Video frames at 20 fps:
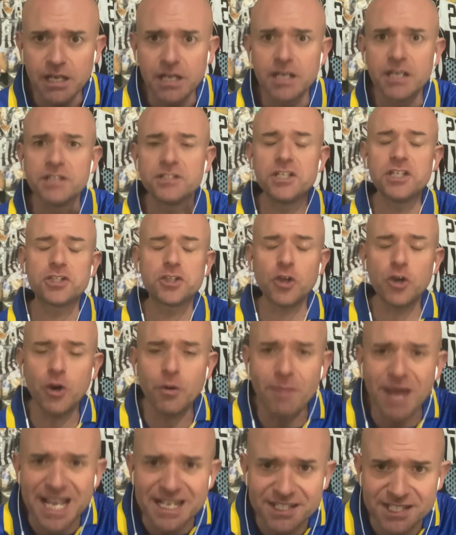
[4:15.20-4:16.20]
si sono
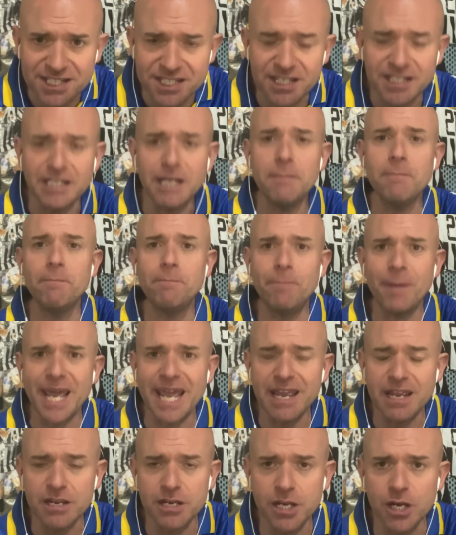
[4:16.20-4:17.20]
messi
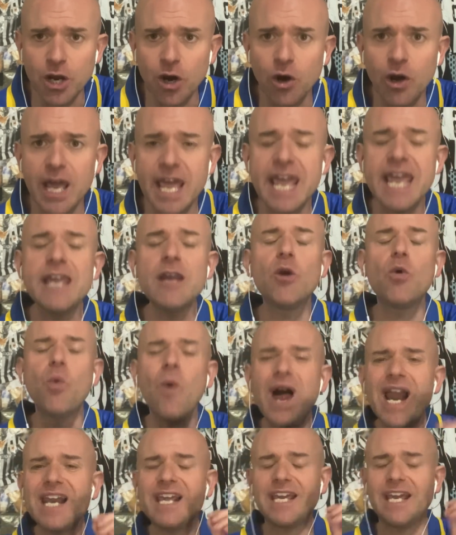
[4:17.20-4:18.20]
d'impegno e in
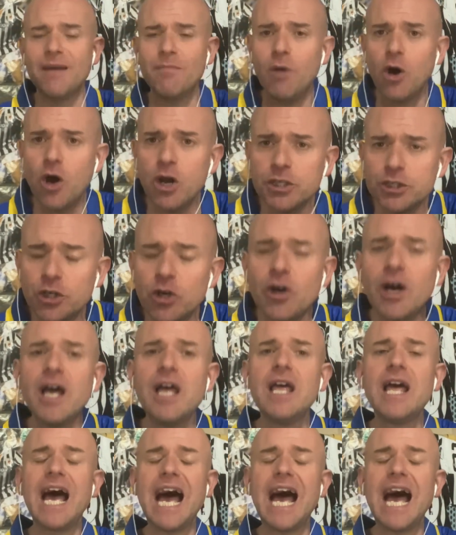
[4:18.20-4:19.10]
qualche modo